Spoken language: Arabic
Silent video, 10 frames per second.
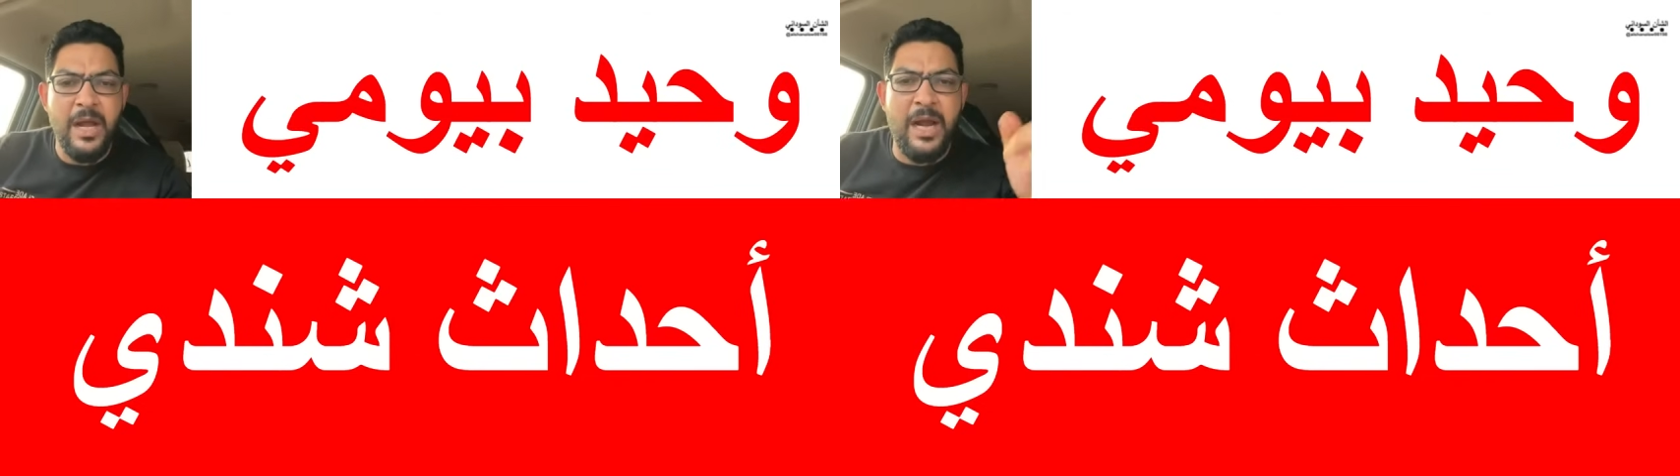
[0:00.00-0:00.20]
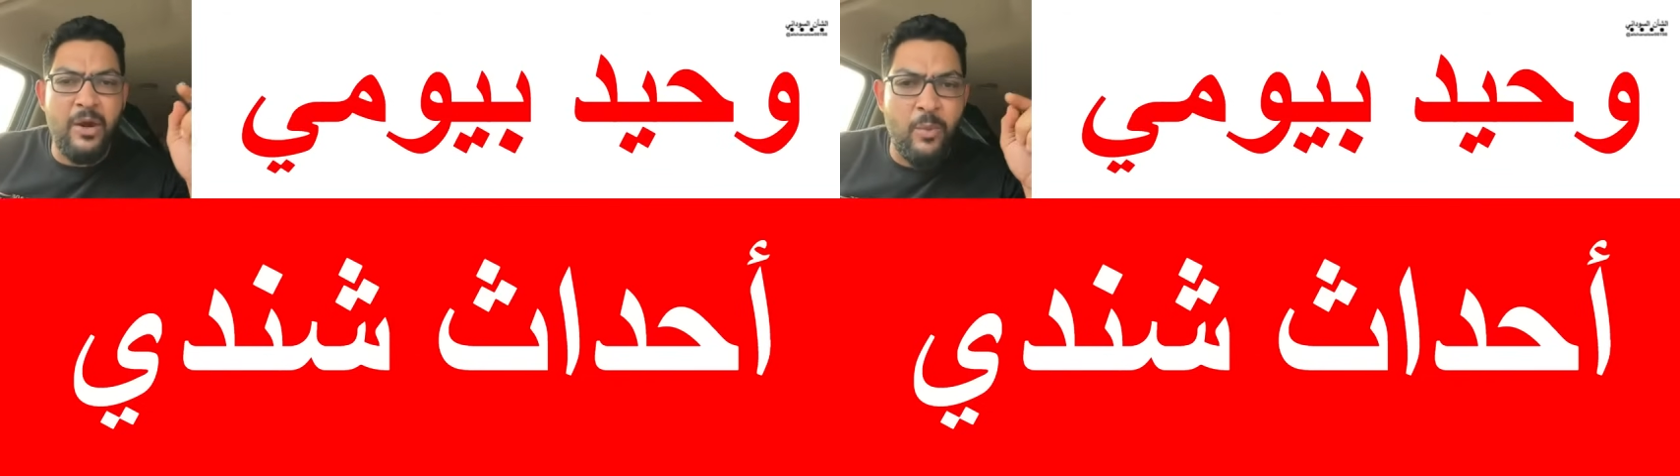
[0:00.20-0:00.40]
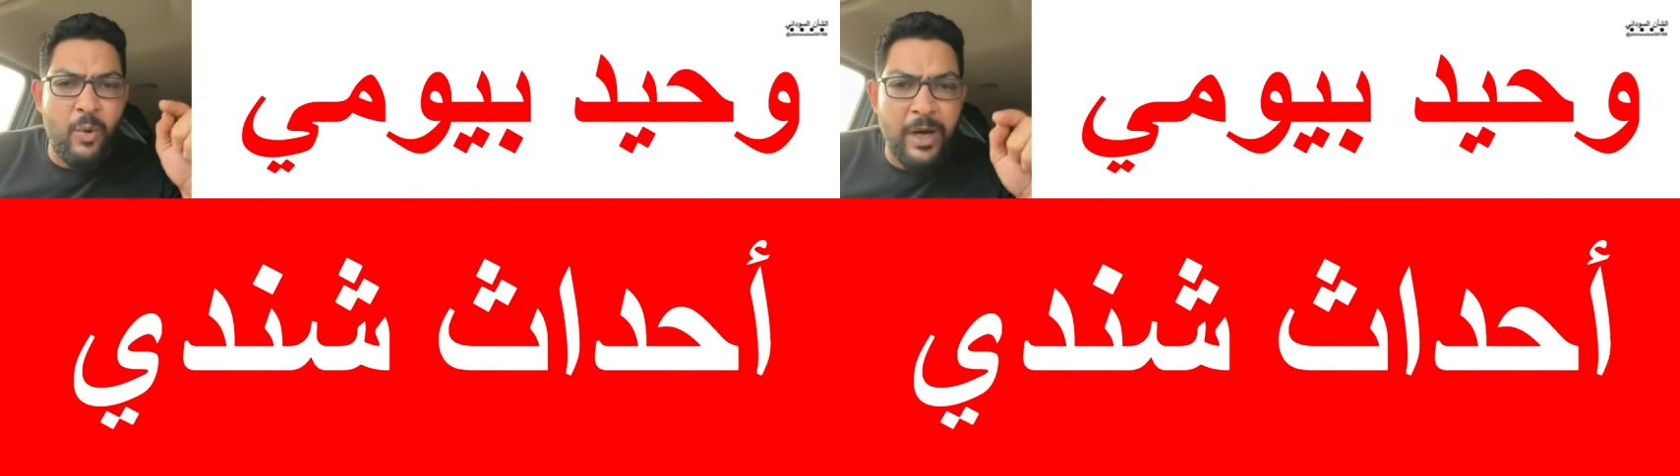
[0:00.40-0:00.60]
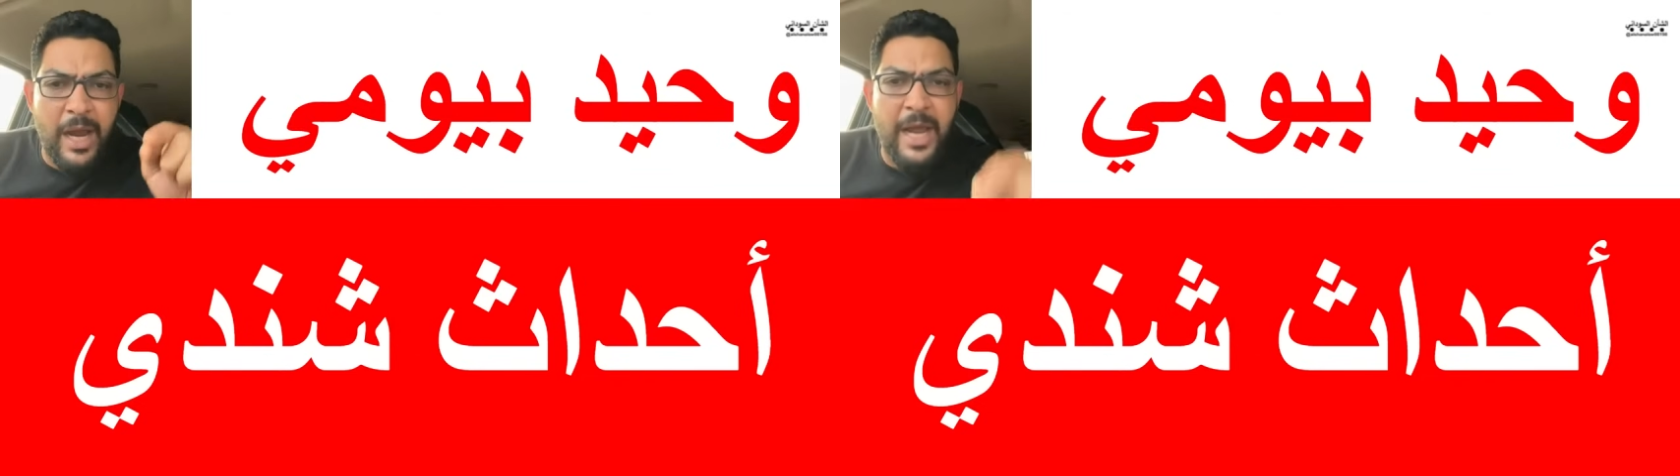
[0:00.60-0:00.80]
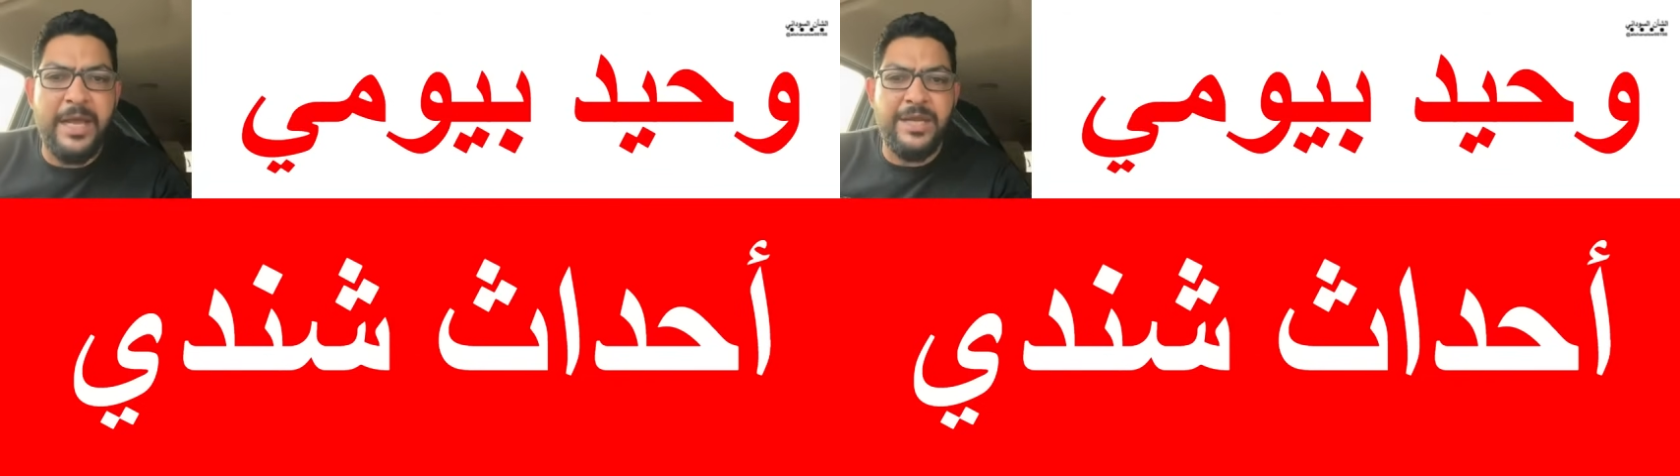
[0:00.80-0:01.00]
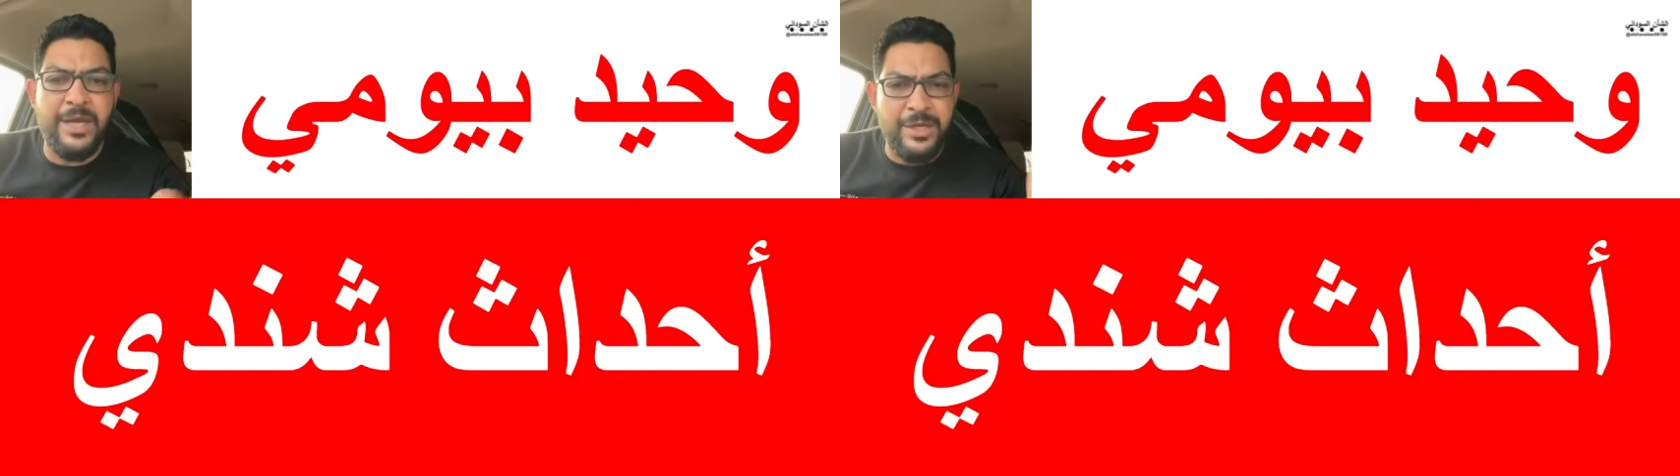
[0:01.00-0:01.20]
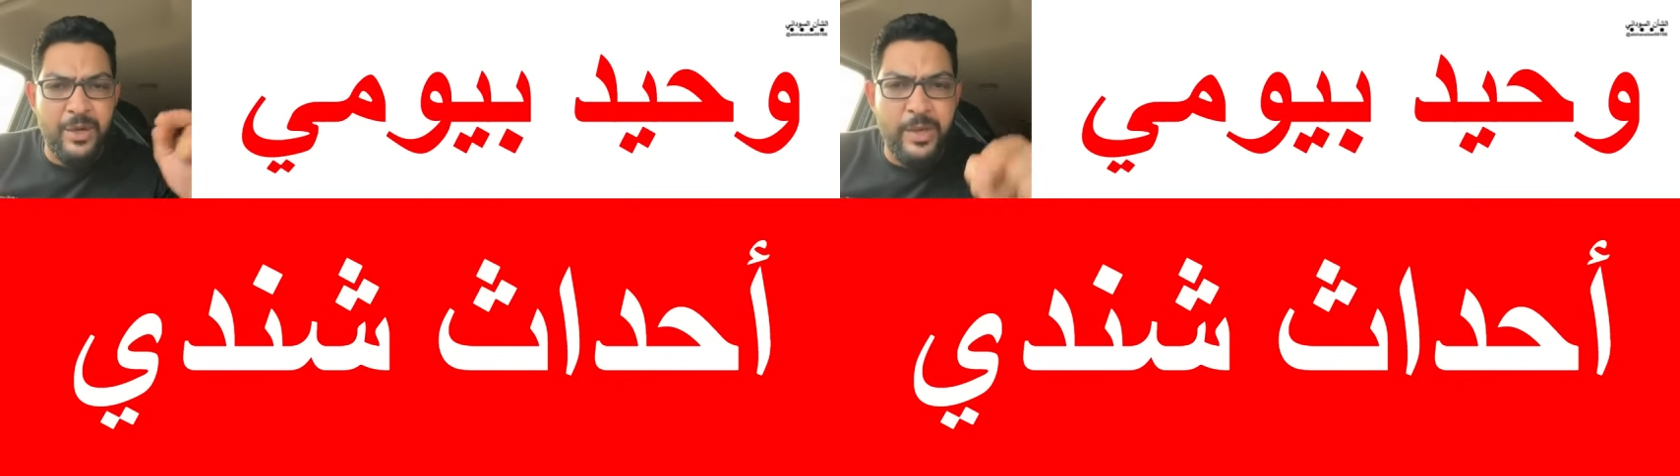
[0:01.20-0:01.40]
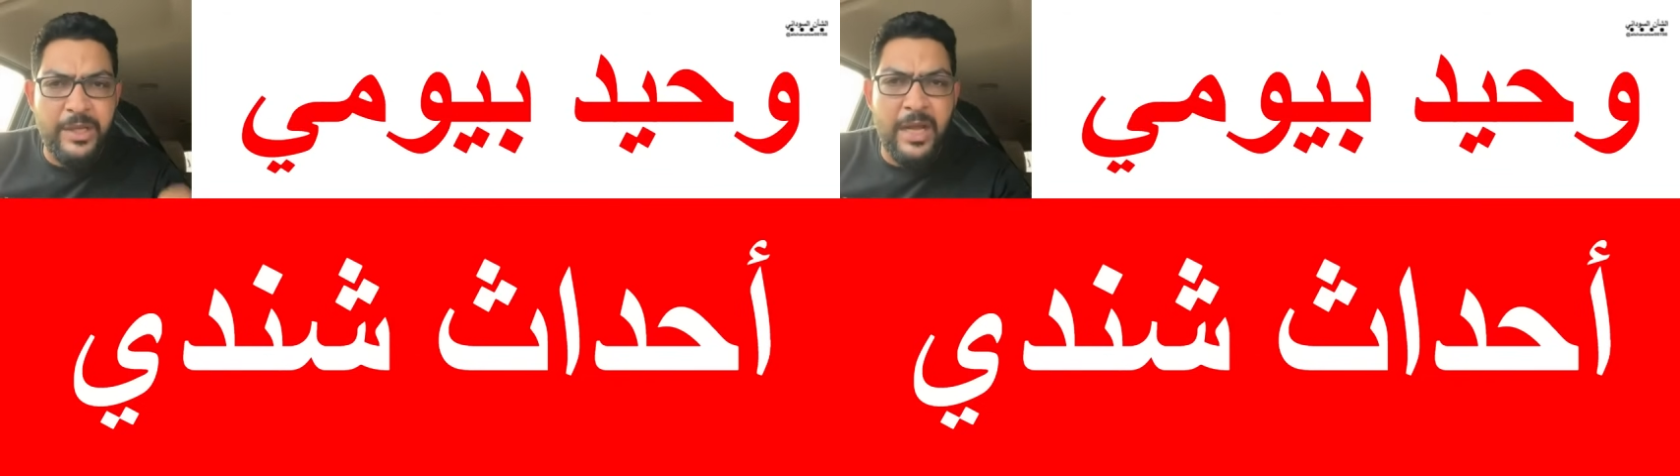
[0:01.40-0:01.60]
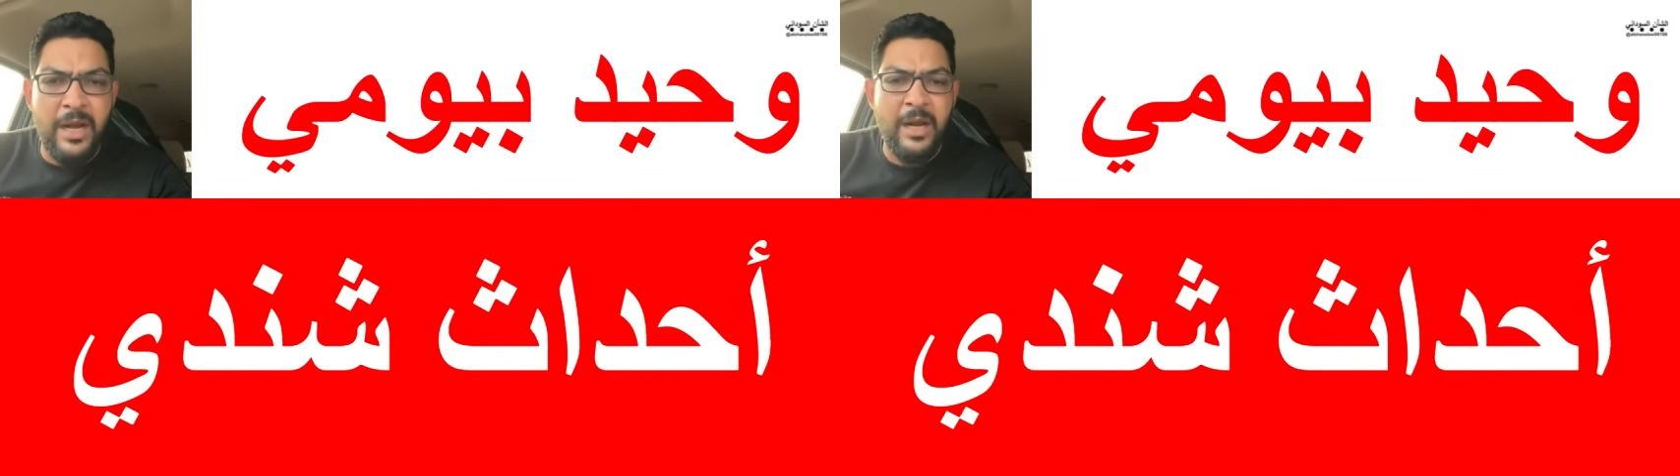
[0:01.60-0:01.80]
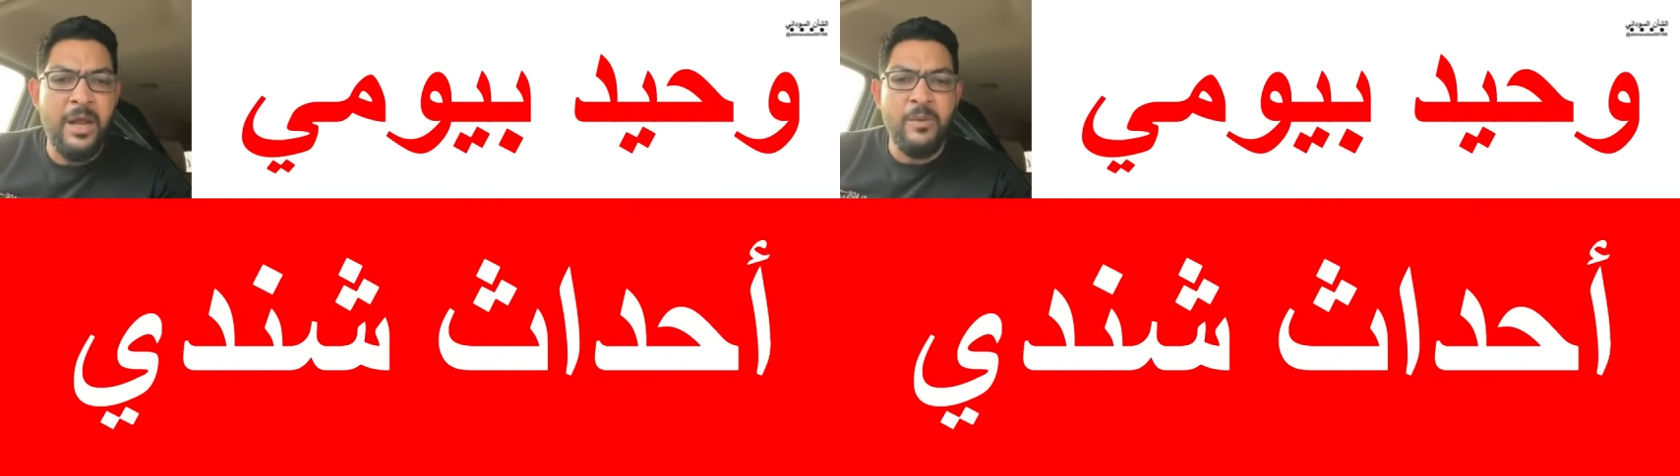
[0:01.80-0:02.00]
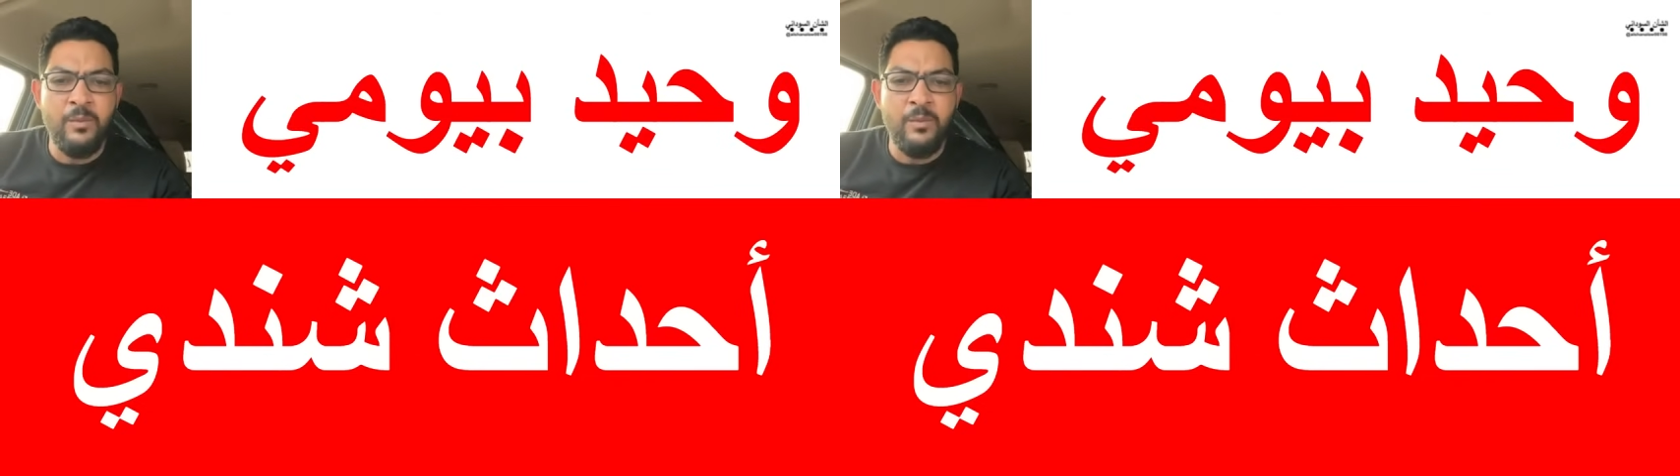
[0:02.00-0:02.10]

قال لكم والله الجنجويد ديل